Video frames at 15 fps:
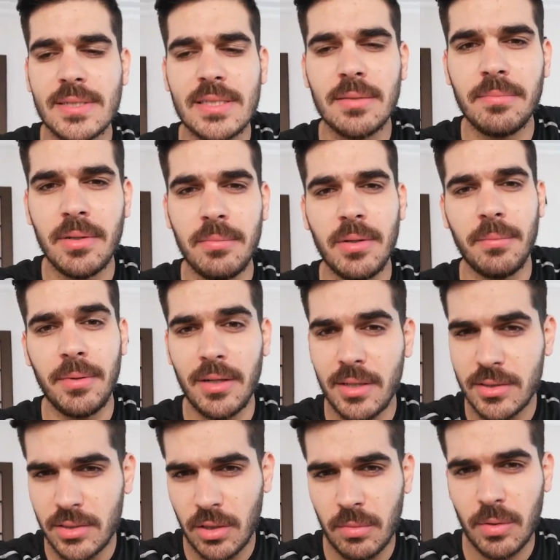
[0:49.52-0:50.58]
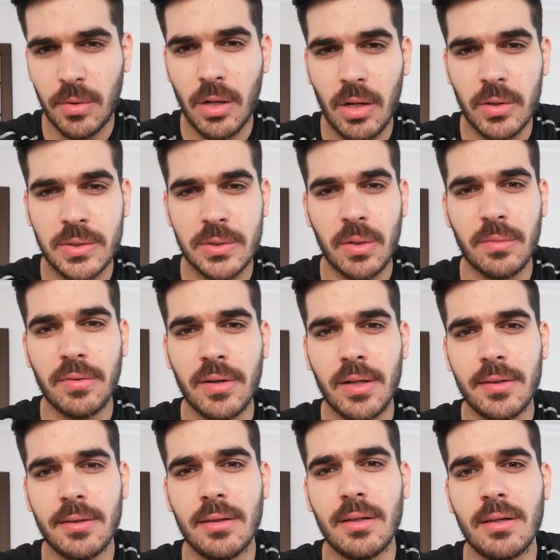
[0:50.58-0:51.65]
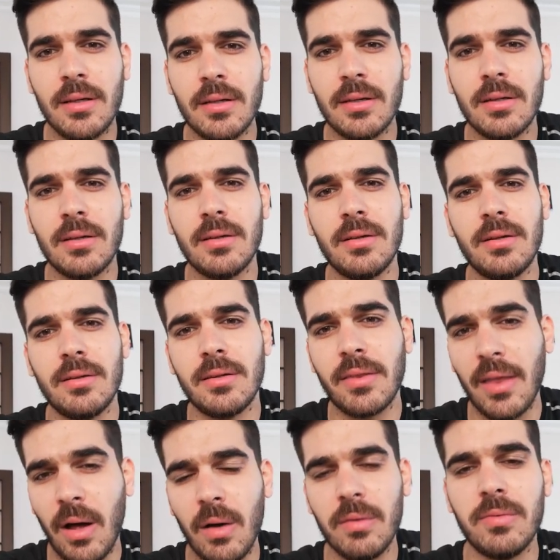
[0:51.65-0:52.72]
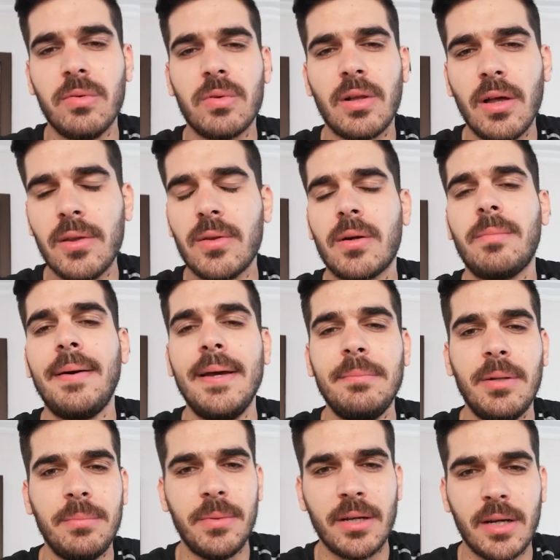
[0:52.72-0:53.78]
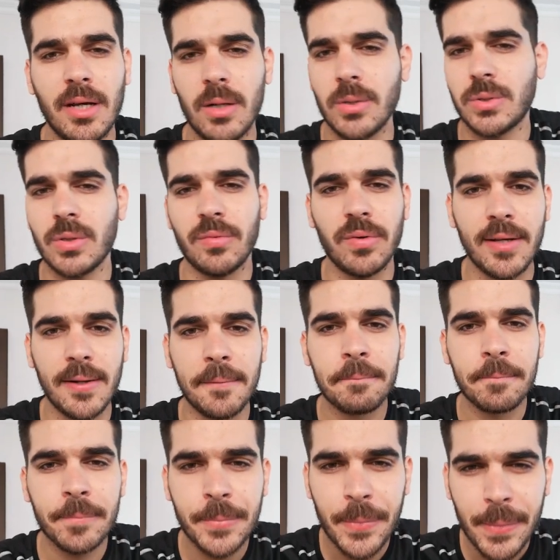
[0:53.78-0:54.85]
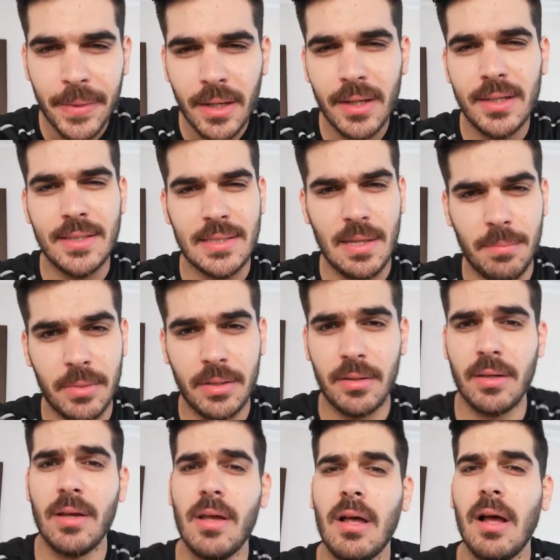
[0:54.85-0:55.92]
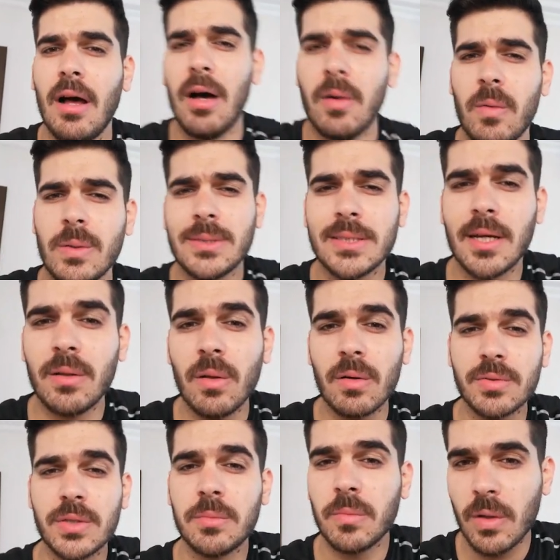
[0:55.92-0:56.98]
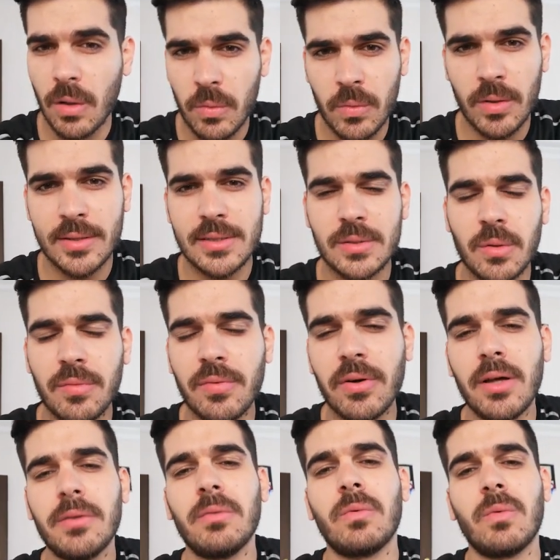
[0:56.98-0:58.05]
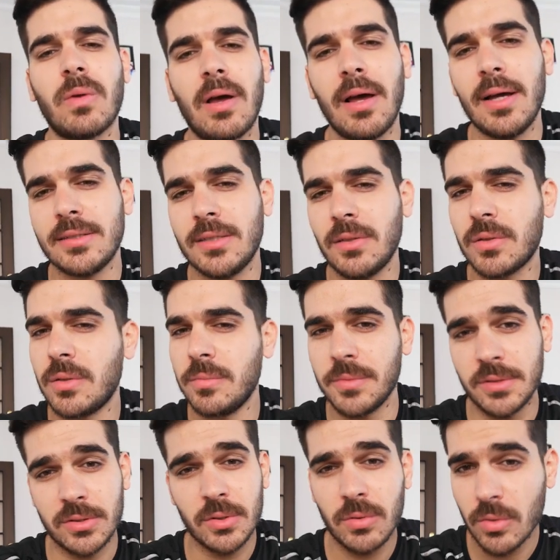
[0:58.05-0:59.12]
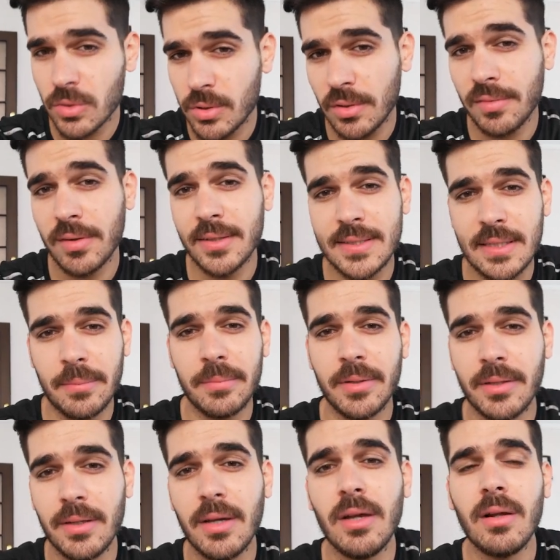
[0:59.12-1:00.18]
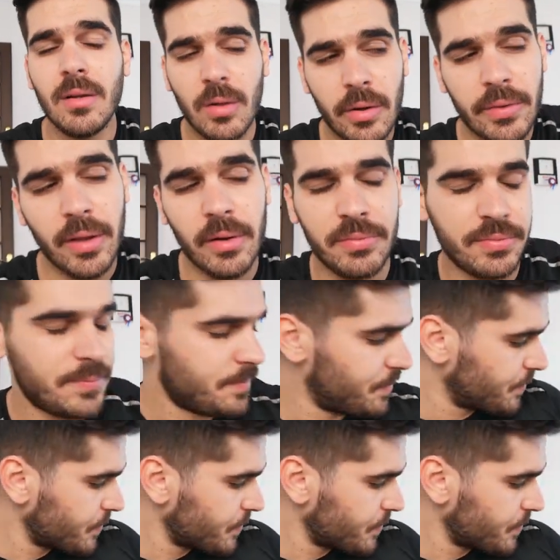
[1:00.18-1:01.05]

57% من اللي جاوبوا قالوا الشوفان آه، يضعف 43% قالوا الشوفان يسمن اول شيء خلينا نعرف شنو مكونات الشوفان وراح احكي لكم صدق الشوفان يسمن لا يضعف